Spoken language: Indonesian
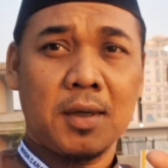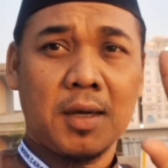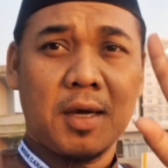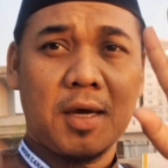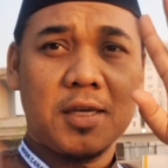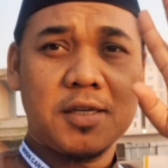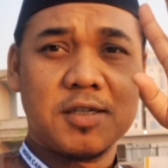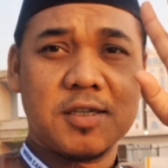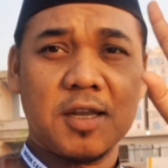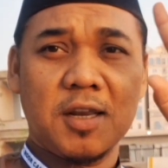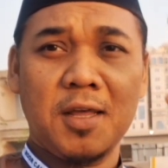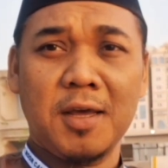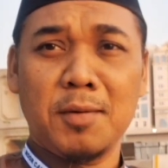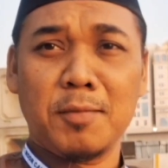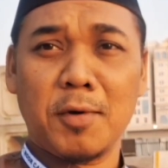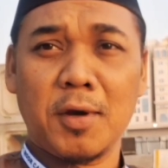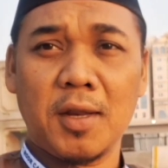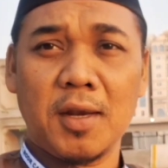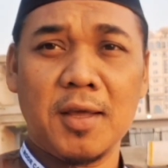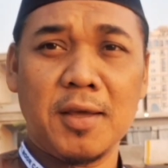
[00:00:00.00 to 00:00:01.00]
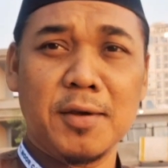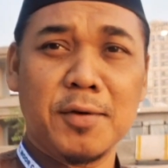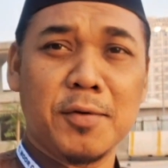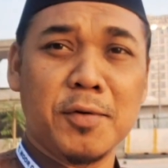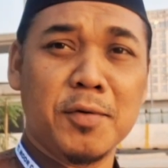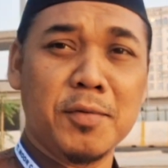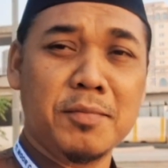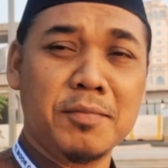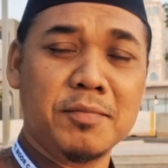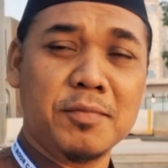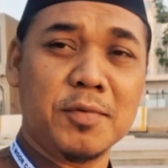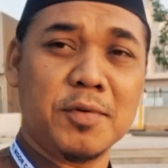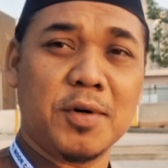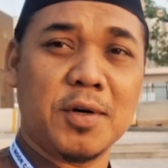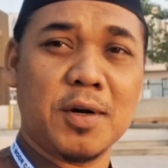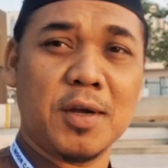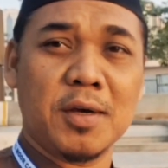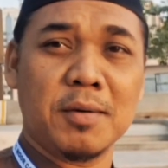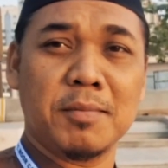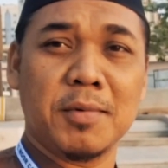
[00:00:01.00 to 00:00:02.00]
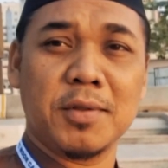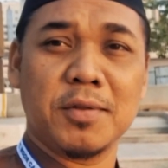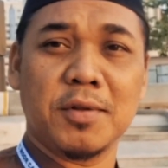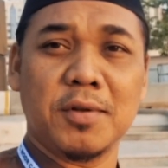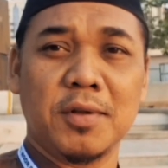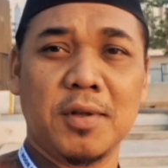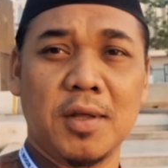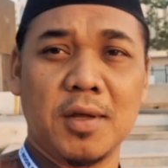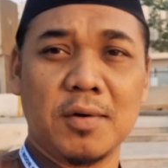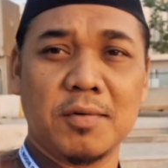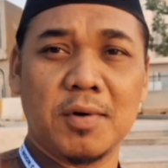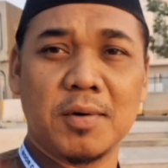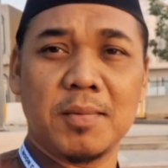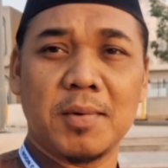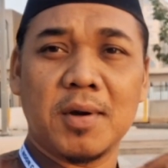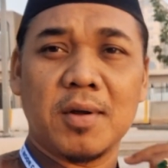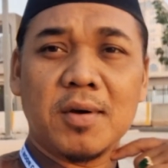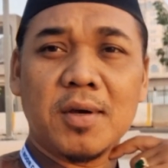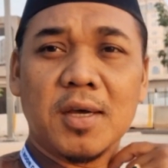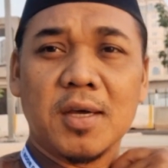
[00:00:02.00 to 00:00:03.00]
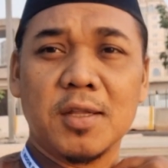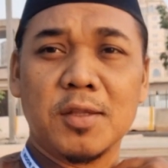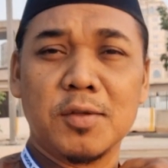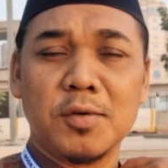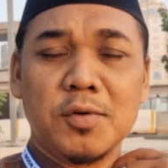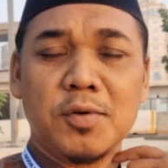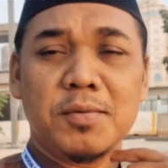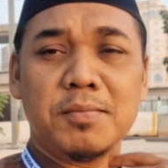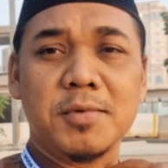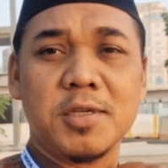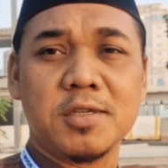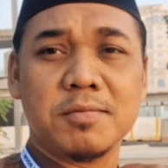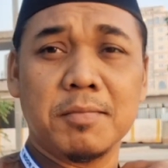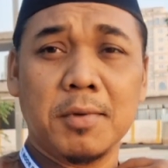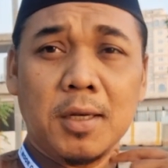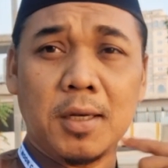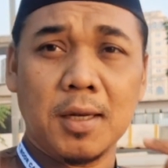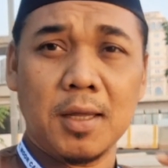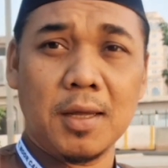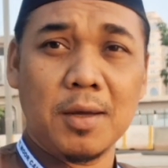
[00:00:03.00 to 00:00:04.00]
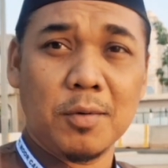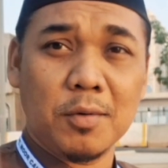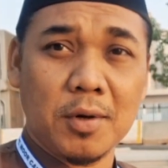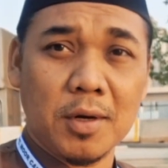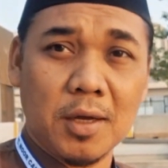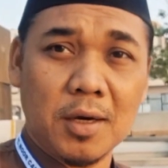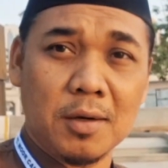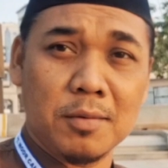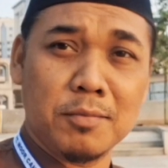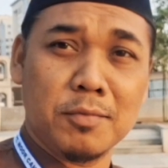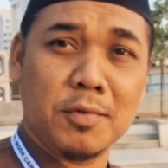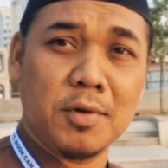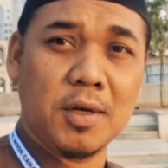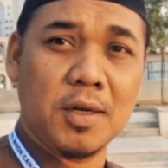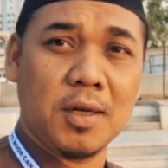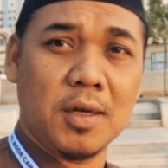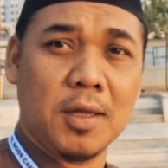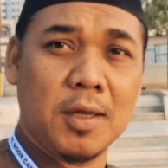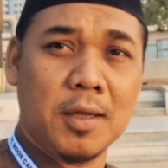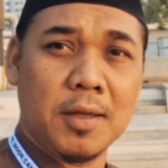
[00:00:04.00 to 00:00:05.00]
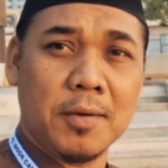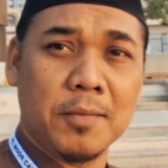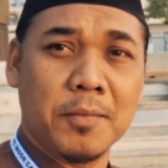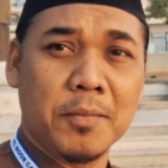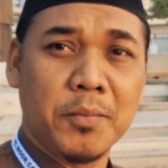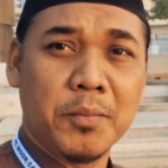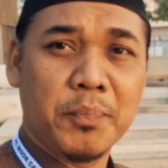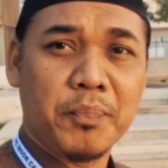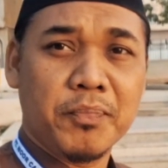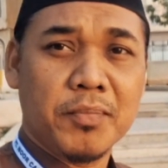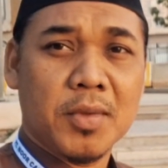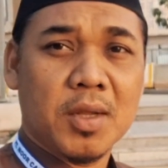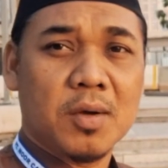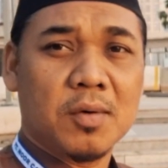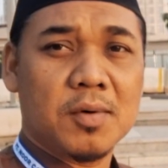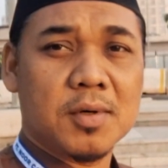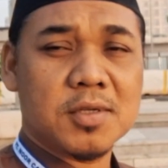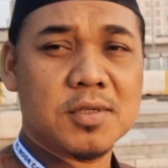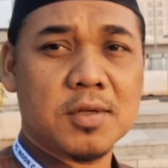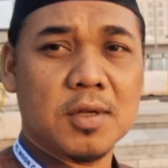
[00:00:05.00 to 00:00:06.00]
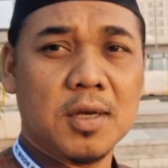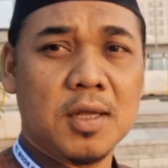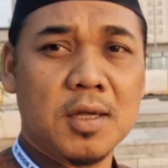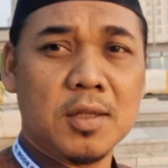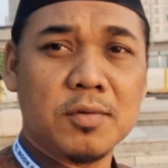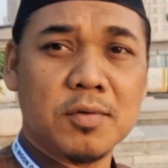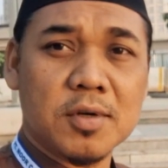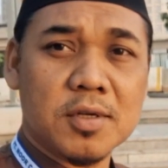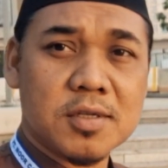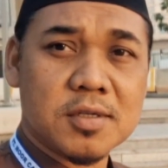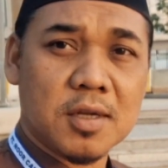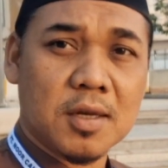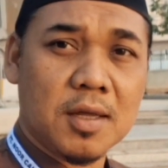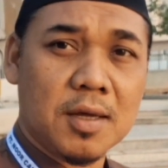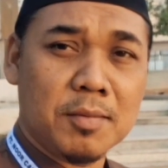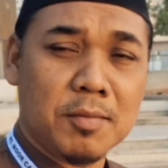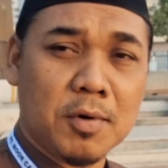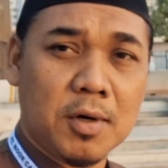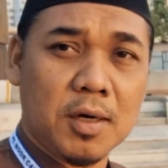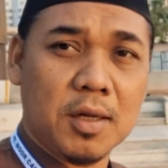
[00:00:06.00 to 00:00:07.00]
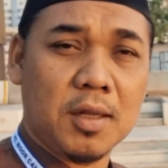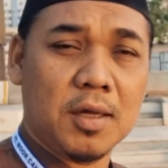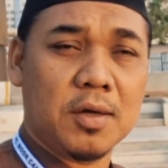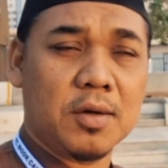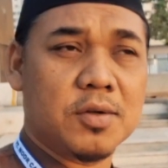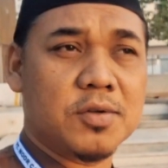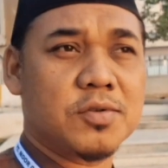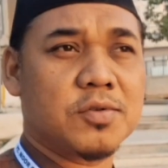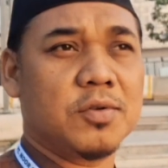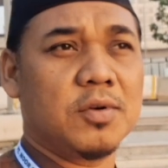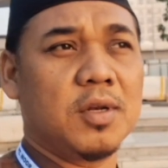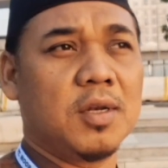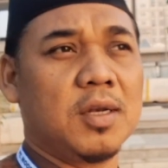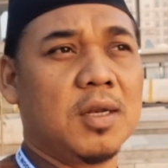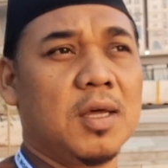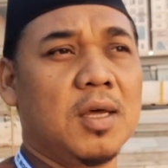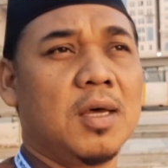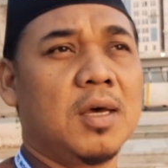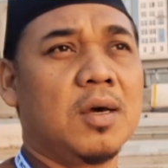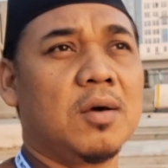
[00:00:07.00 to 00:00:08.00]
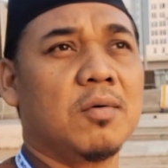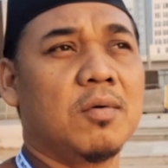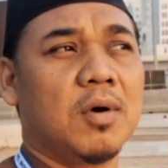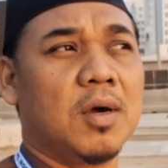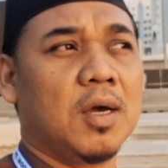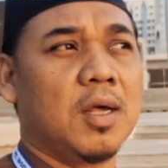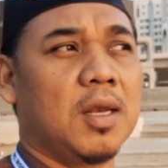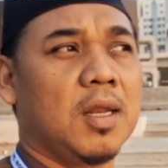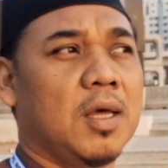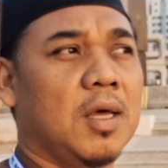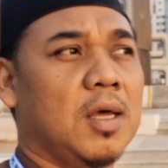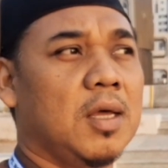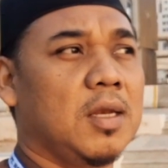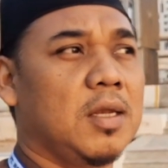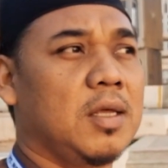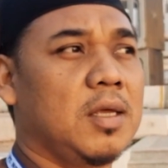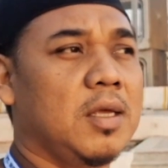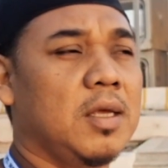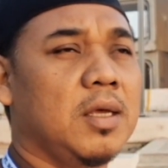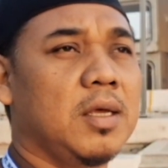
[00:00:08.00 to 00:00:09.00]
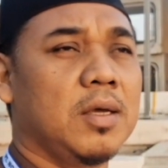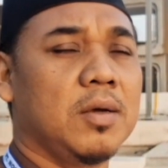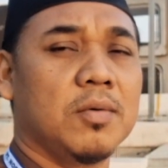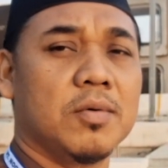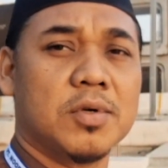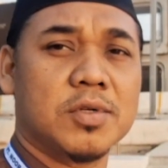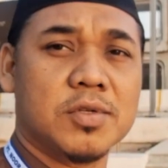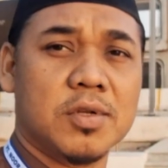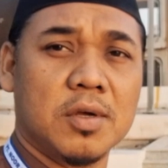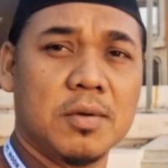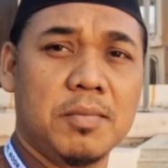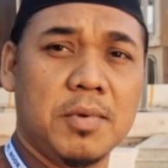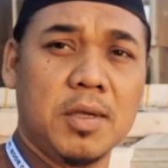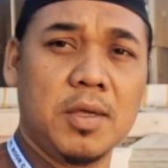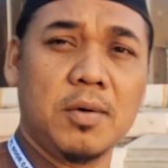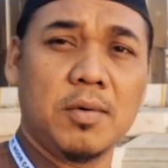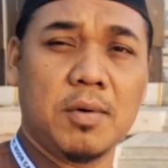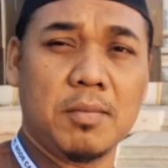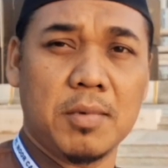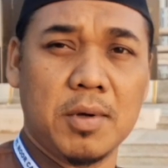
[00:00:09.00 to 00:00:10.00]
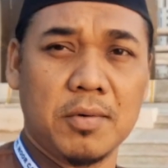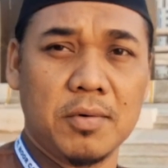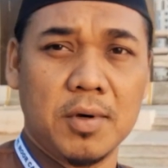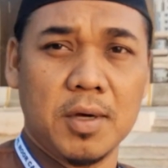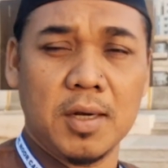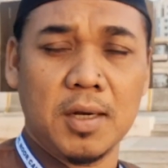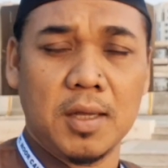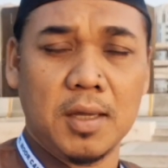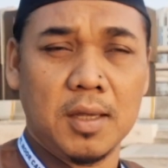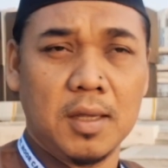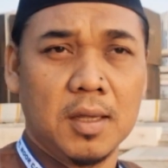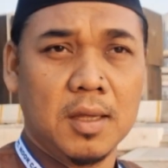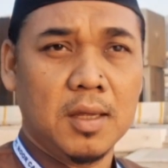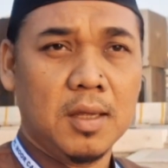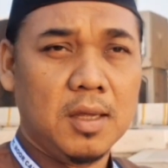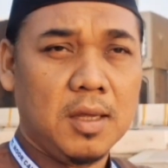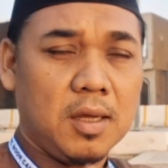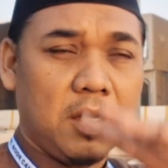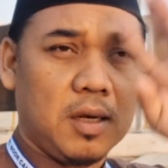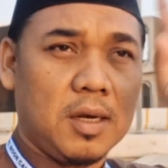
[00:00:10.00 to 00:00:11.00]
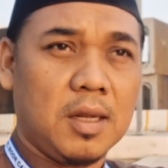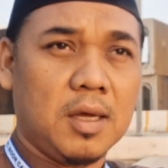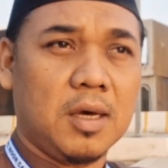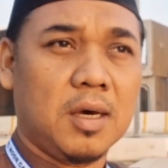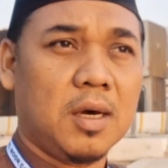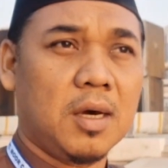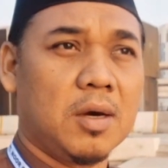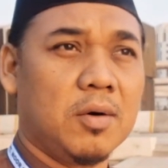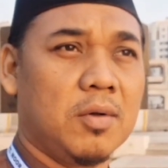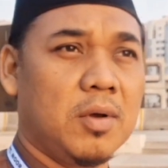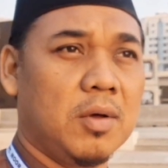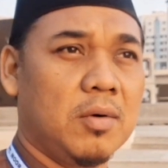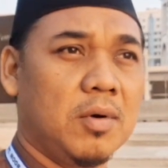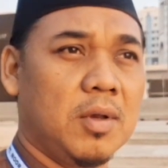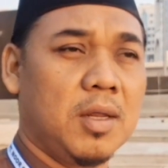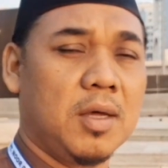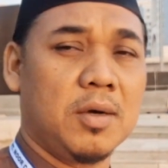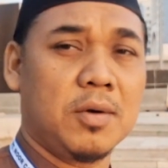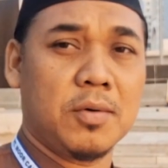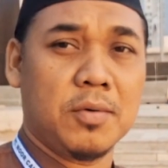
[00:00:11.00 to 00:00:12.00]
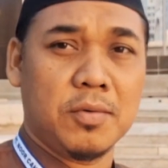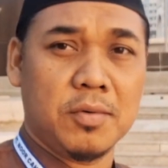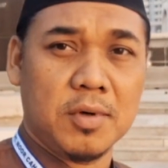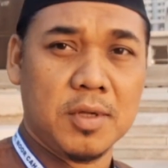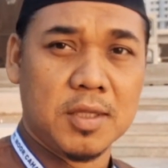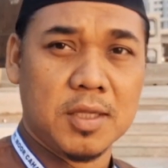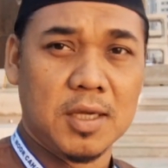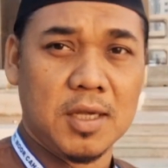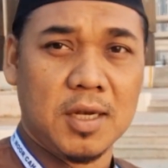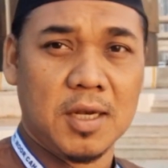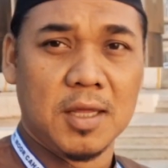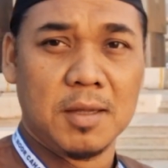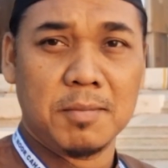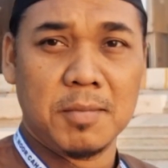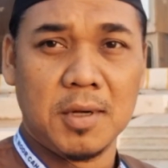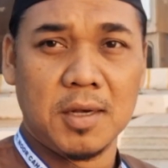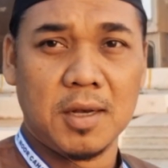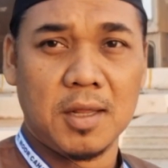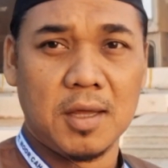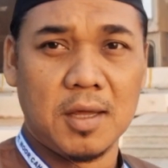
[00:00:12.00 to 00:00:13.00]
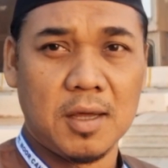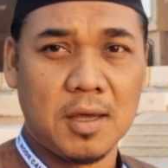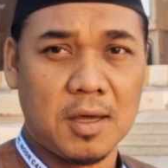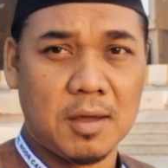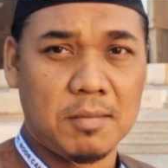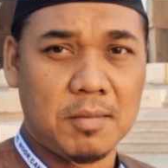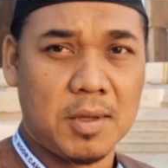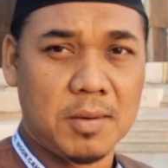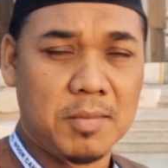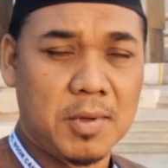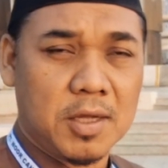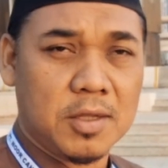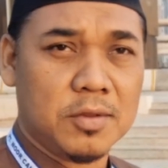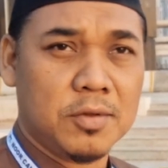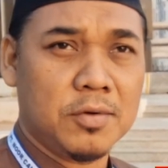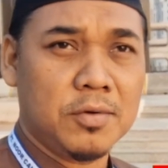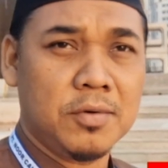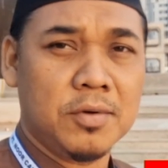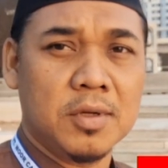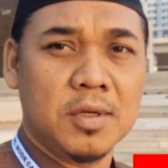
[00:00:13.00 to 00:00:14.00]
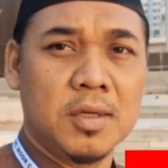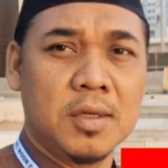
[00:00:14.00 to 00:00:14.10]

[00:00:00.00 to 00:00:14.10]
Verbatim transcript: Assalamualaikum warahmatullahi wabarakatuh Bismillah walhamdulillah Wassalatu wassalamu ala rasulillah Wa ala alihi wa sahbihi wa mawala La hawla wa la quwwata illa billah amma ba'du